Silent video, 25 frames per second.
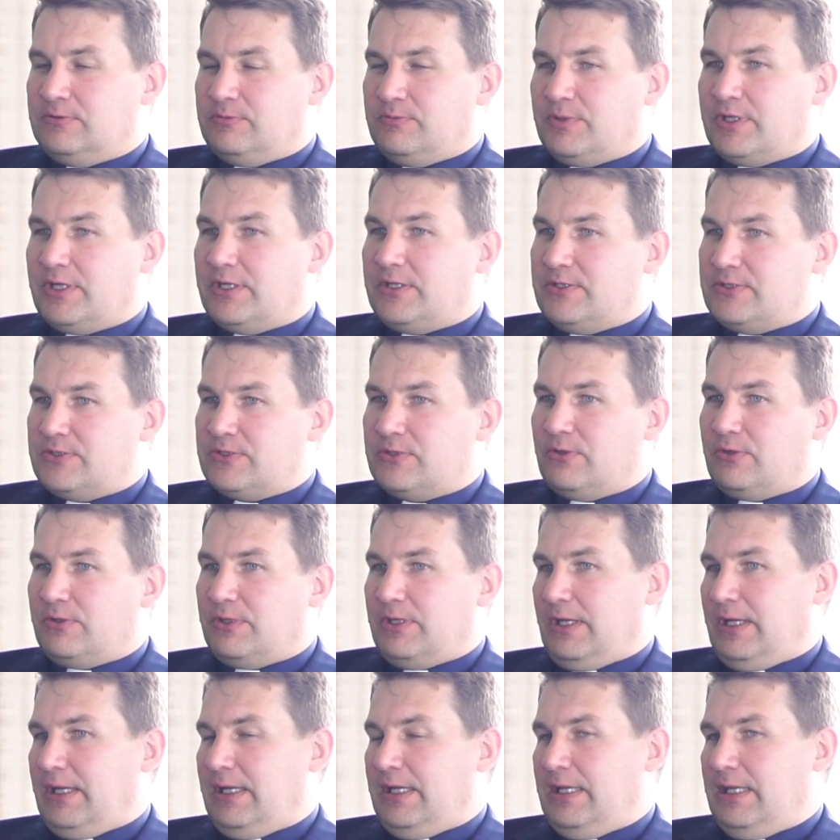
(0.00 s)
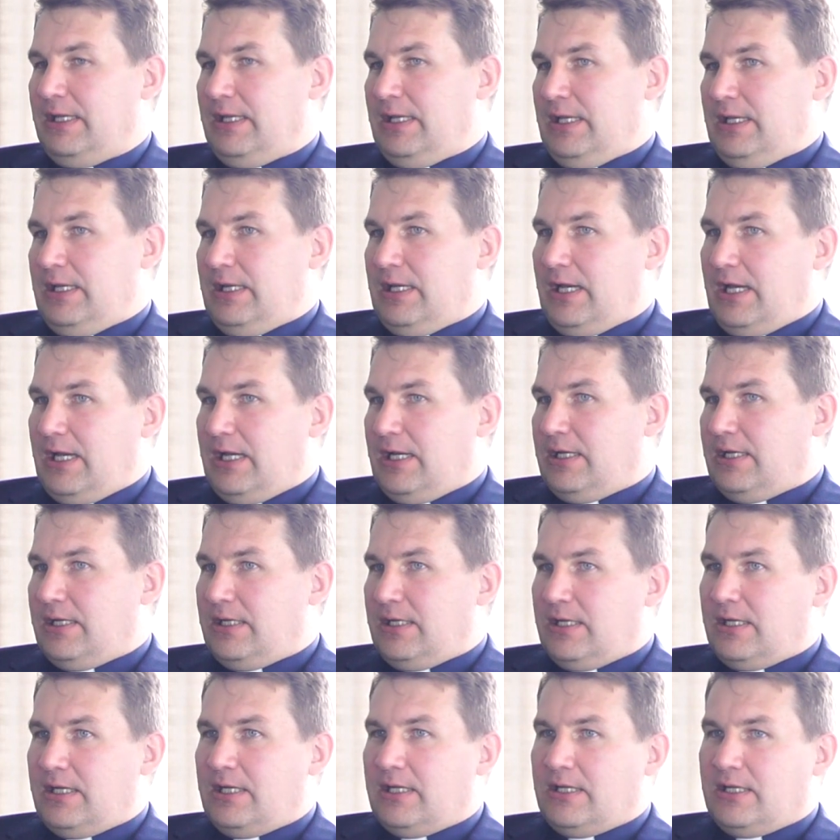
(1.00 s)
prehistoria,
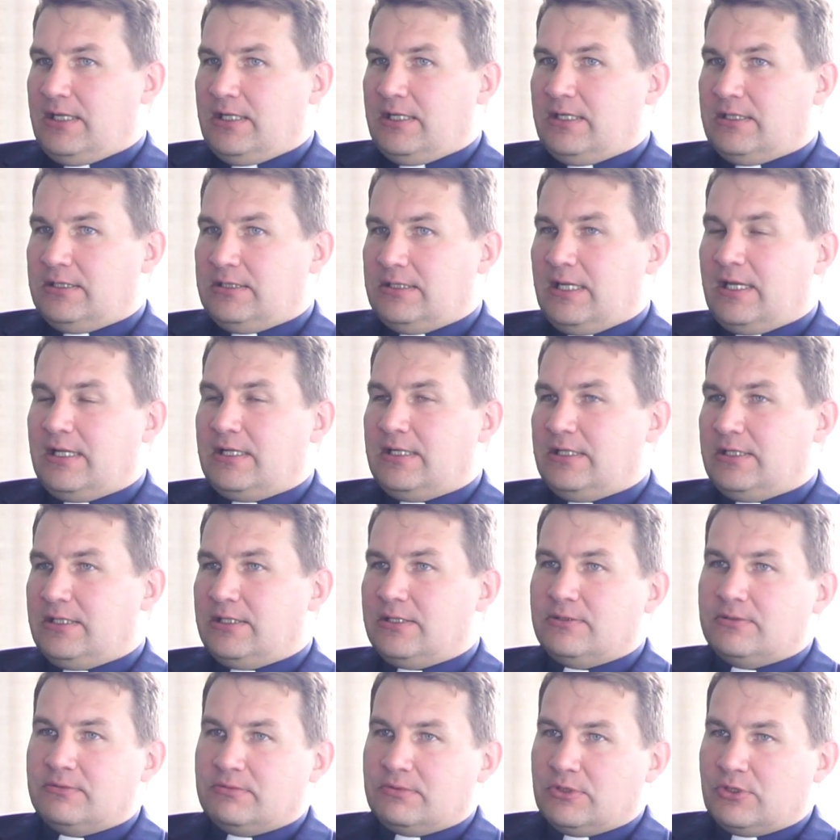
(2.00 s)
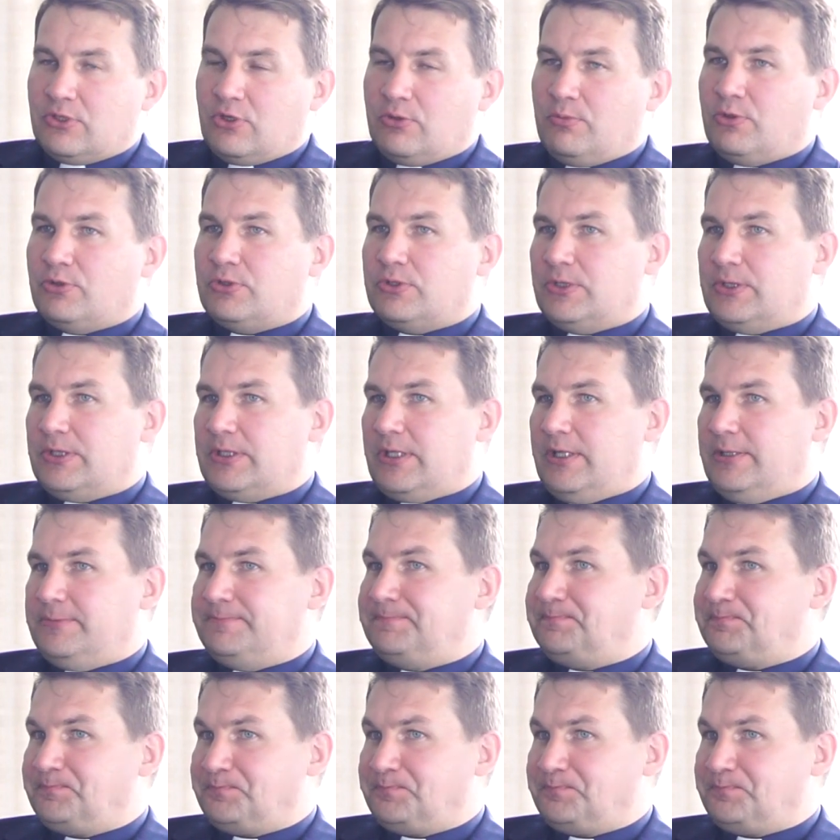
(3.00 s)
a, a dalej robotyka,